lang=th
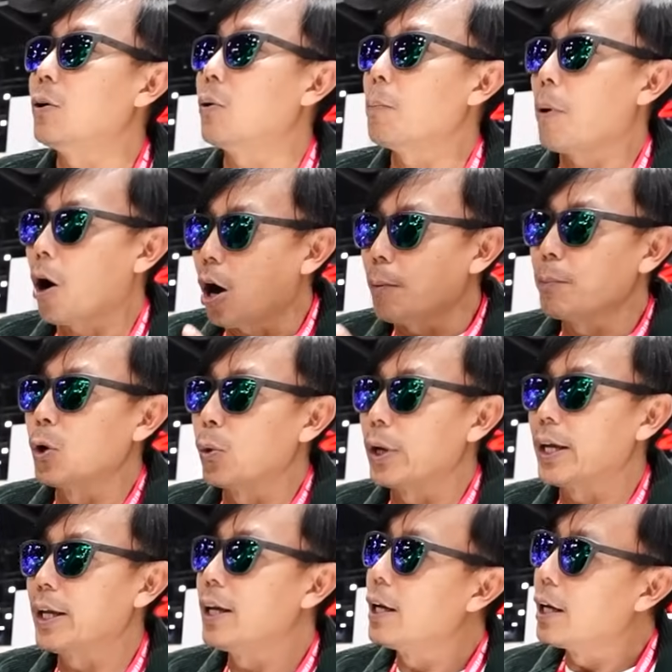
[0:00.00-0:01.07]
ลพร้อมลุ
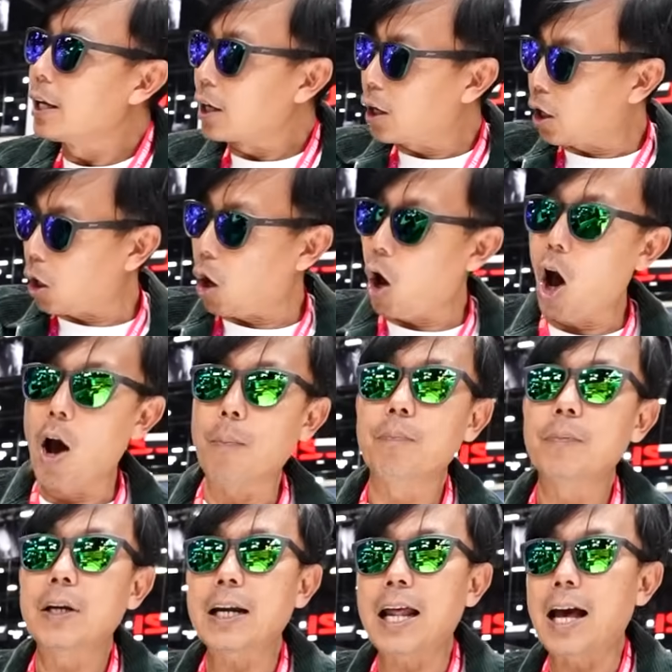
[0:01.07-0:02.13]
ยกรอบ
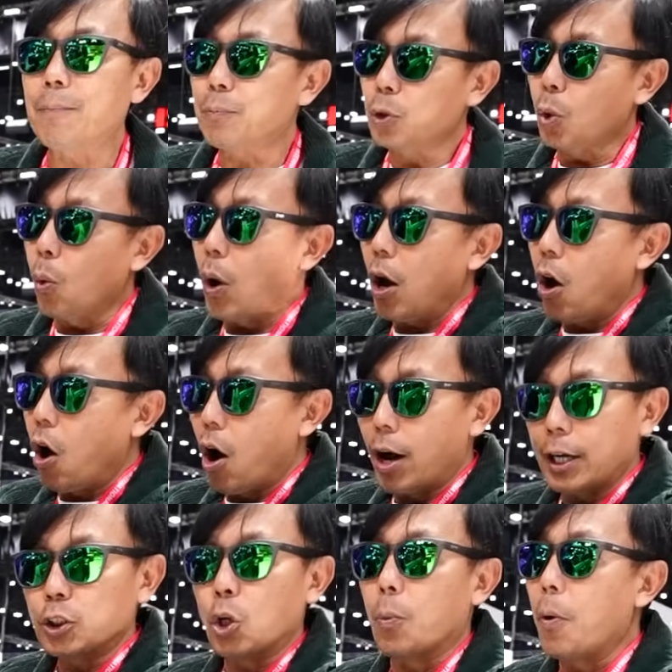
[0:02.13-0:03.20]
นะครับตัวของ
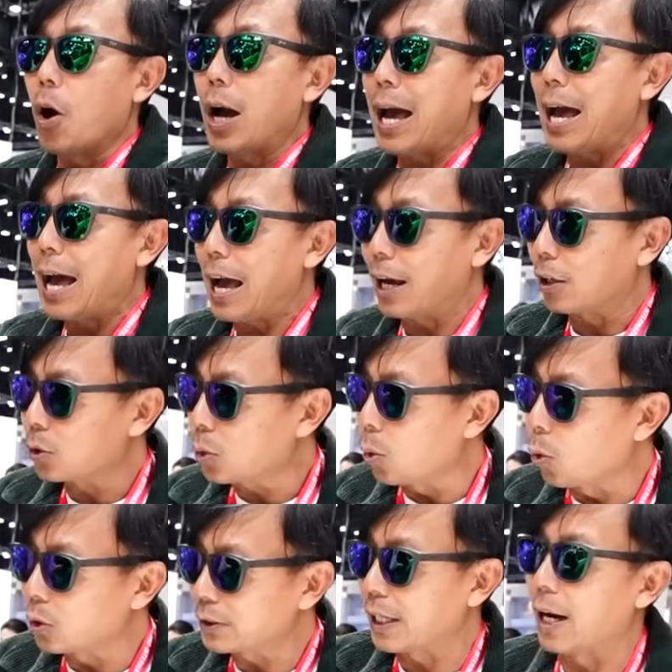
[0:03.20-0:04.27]
กระจกมองข้าง
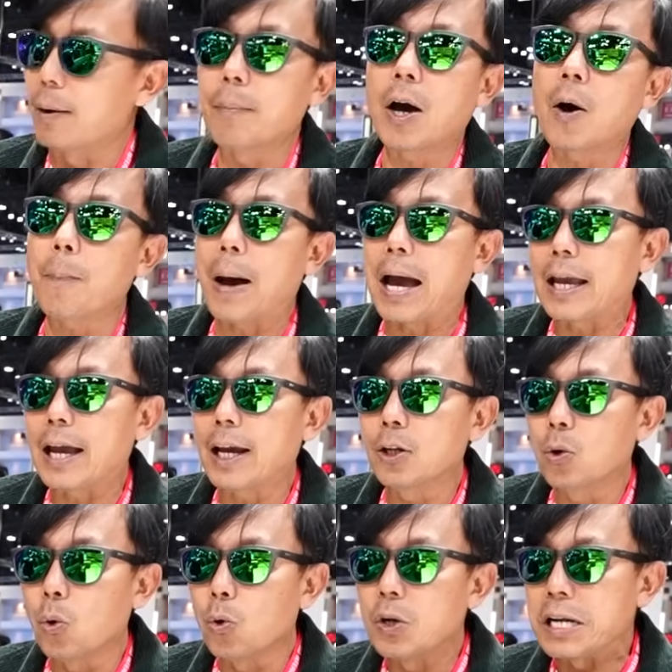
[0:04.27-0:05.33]
ถูกเสริมเข้าไปให้
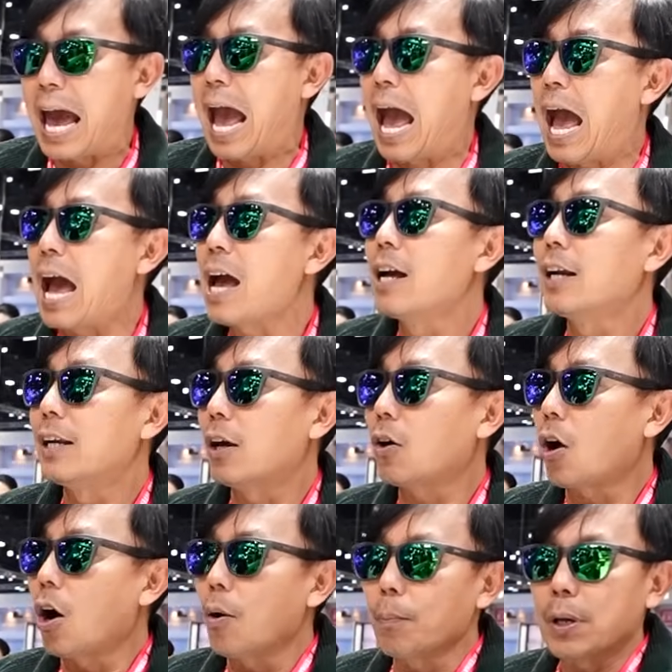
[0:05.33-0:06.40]
ดูหนาแล้ว
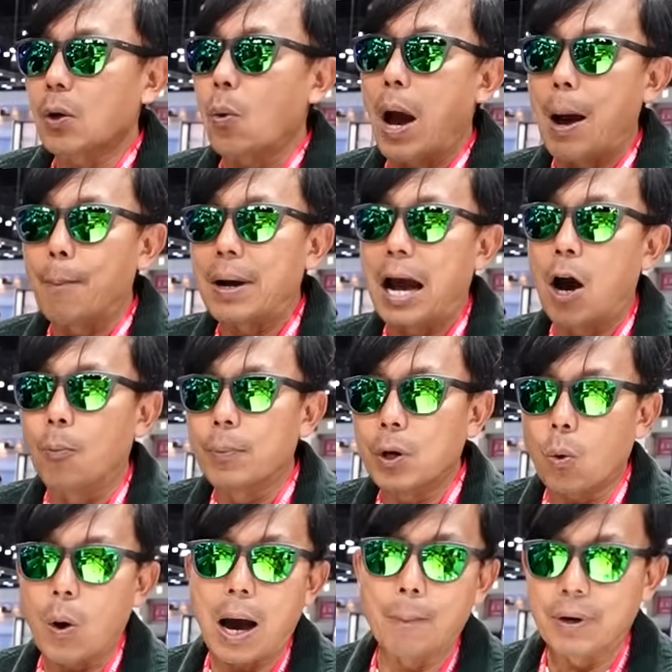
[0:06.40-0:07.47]
ก็มีความเงามี
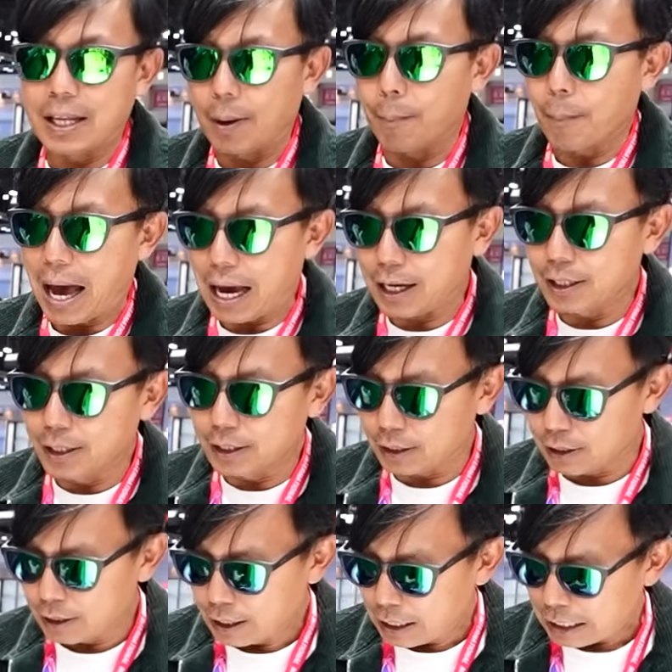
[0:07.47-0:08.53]
ความเหลี่ยมมากขึ้น
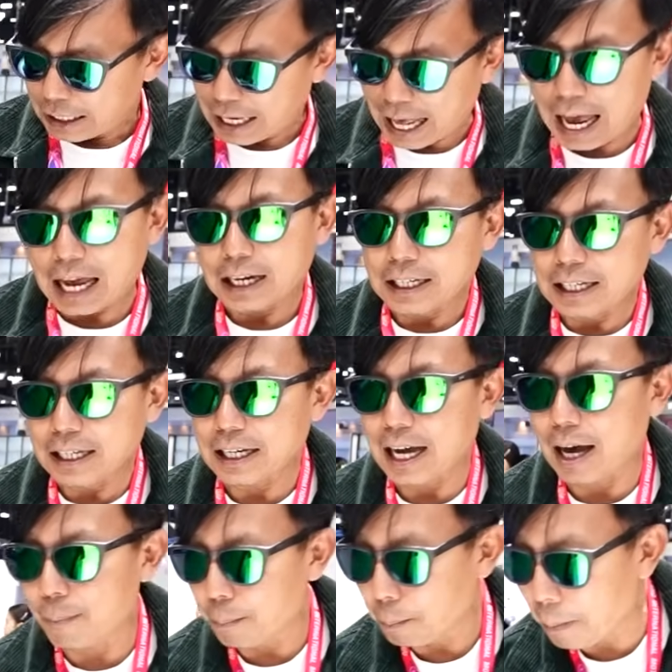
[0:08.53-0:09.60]
และนี่ค
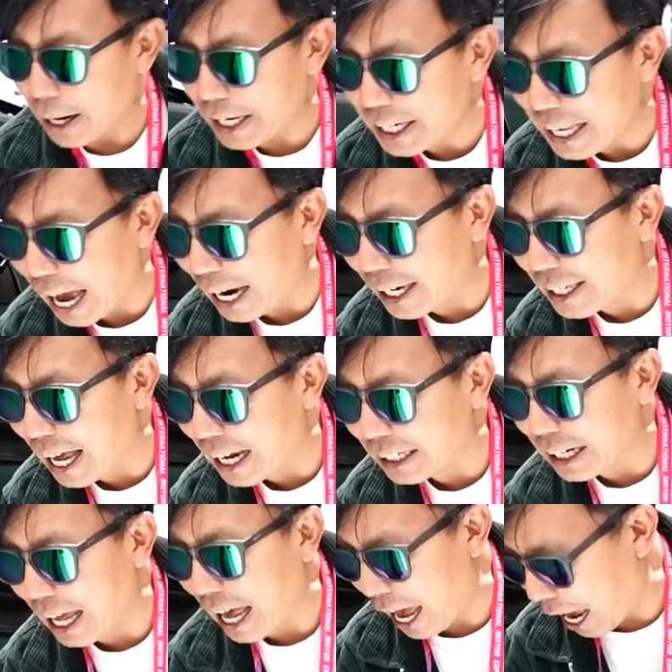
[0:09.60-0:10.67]
รับบันไดด้าน
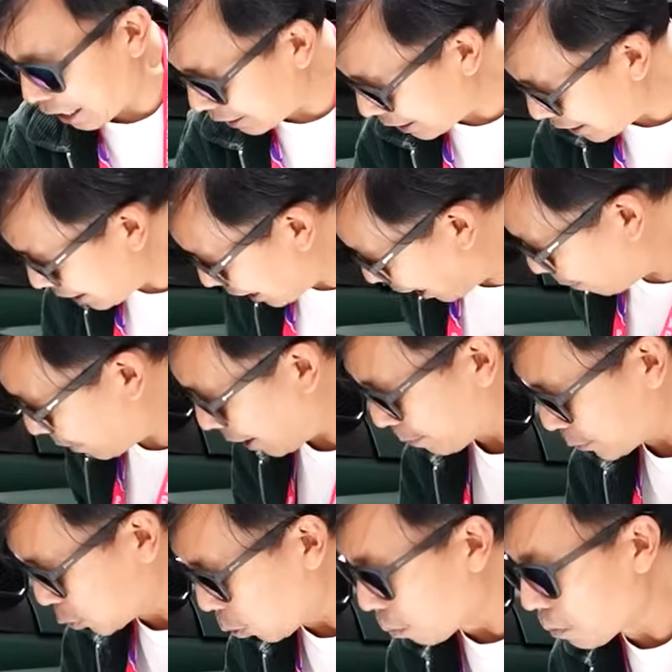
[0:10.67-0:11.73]
ข้างที่รับกับ
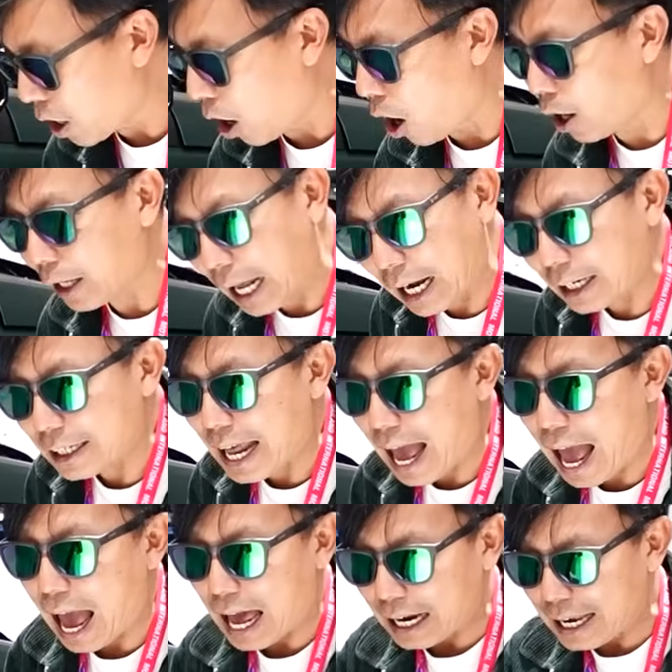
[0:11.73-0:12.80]
ซุ้มล้อทั้งห
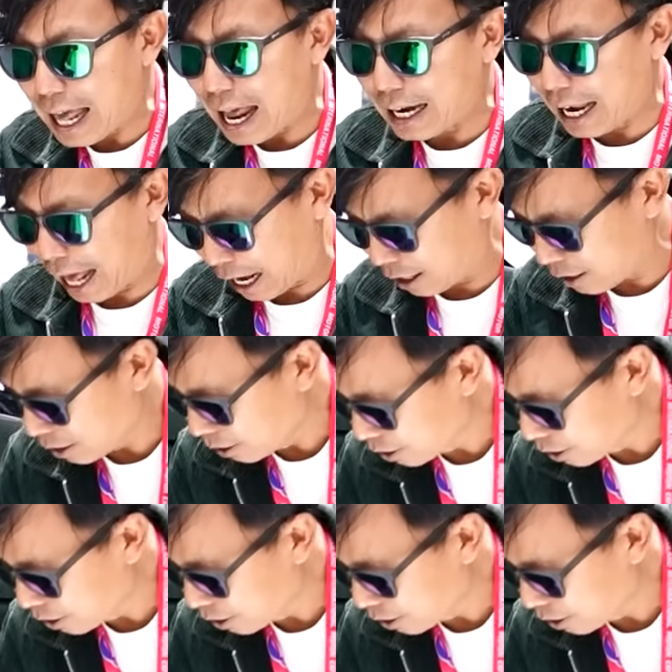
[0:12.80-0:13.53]
น้าและหลัง